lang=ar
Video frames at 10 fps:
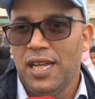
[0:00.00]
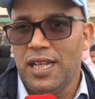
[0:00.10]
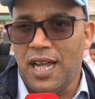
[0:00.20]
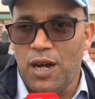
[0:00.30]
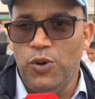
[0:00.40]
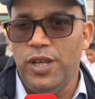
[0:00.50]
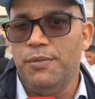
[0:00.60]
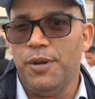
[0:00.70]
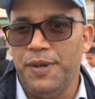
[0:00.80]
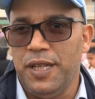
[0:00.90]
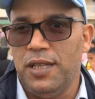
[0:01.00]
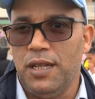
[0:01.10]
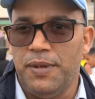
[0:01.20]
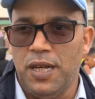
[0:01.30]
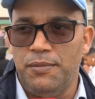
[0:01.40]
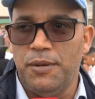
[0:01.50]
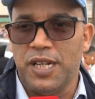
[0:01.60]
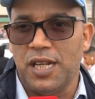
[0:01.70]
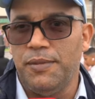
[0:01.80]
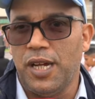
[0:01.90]
القويه ما بين
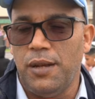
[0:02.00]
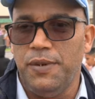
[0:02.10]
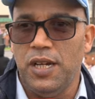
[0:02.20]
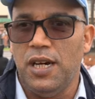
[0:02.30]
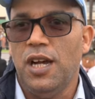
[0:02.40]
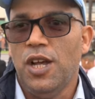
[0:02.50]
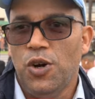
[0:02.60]
المملكه المغربيه